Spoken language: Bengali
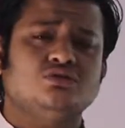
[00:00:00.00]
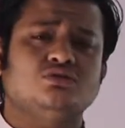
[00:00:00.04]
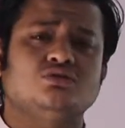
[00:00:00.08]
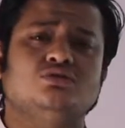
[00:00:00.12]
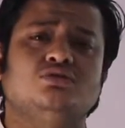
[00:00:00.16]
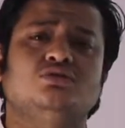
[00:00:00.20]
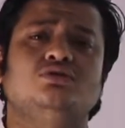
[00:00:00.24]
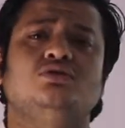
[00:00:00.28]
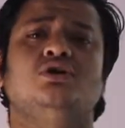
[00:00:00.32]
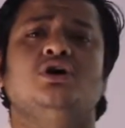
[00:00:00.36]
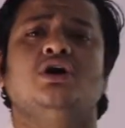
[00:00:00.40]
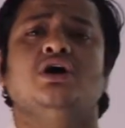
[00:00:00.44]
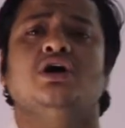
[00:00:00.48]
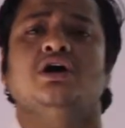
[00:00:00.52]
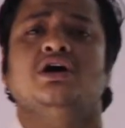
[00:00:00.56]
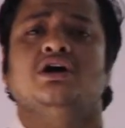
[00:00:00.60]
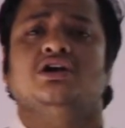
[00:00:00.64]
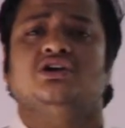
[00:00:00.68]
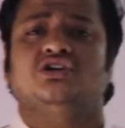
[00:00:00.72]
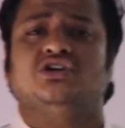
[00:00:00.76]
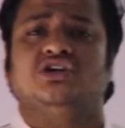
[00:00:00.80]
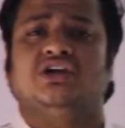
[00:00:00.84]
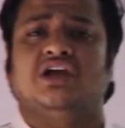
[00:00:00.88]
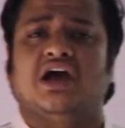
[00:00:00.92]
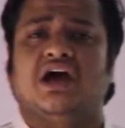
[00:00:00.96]
তো
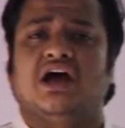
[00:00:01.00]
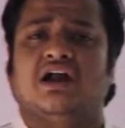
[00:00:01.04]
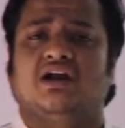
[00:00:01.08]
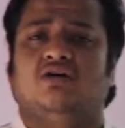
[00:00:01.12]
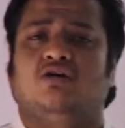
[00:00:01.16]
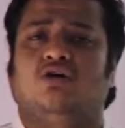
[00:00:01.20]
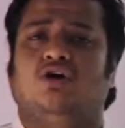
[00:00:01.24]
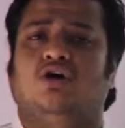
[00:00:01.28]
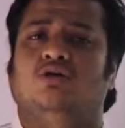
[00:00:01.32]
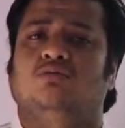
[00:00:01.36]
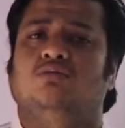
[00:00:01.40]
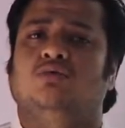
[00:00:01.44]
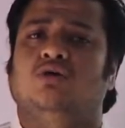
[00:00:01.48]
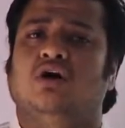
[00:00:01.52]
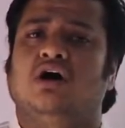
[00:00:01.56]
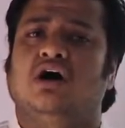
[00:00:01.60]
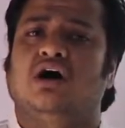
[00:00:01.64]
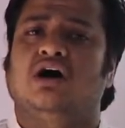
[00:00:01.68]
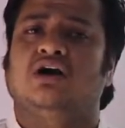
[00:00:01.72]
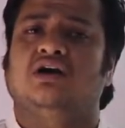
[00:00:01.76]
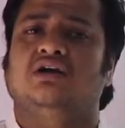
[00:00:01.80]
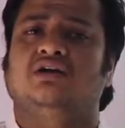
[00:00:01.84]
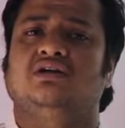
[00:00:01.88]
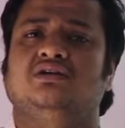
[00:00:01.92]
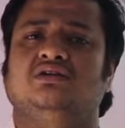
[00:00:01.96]
শেয়ার
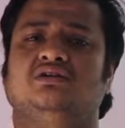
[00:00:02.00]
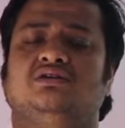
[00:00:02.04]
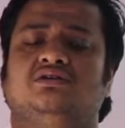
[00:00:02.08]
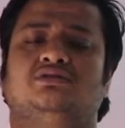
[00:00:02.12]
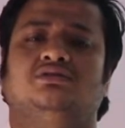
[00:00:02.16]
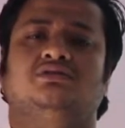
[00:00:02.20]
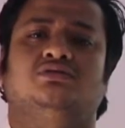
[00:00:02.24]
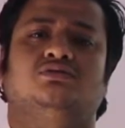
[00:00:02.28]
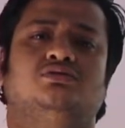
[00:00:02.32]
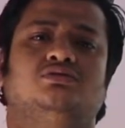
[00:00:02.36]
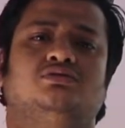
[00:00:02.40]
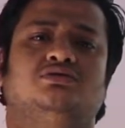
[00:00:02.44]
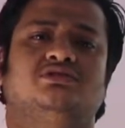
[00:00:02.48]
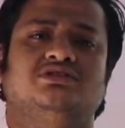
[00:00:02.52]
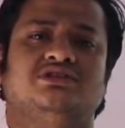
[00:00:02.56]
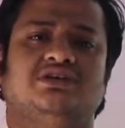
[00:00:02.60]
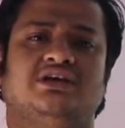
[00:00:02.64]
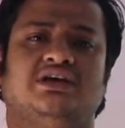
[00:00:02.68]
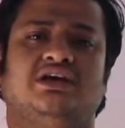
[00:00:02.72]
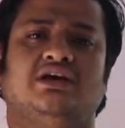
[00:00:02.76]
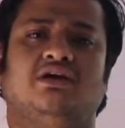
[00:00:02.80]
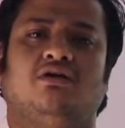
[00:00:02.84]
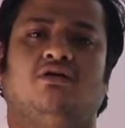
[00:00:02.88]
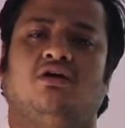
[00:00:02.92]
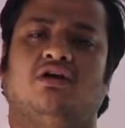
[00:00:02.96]
অবহার
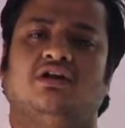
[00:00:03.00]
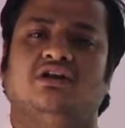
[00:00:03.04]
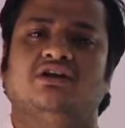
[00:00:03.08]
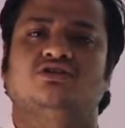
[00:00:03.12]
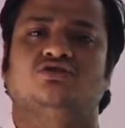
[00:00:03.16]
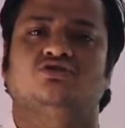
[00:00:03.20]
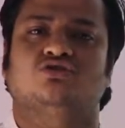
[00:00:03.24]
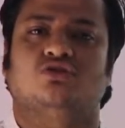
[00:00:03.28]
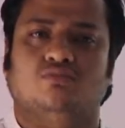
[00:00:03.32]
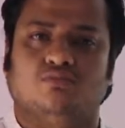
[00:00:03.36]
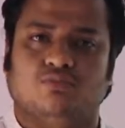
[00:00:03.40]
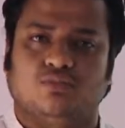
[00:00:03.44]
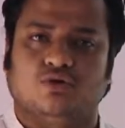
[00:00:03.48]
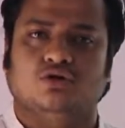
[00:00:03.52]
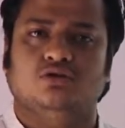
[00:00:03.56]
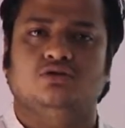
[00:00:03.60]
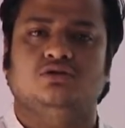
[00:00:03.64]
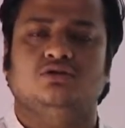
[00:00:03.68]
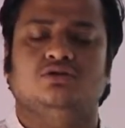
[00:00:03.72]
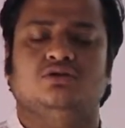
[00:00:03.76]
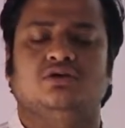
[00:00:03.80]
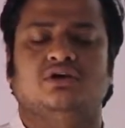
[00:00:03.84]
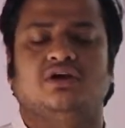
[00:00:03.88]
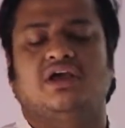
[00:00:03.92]
হচ্ছে অলিক সম্পদ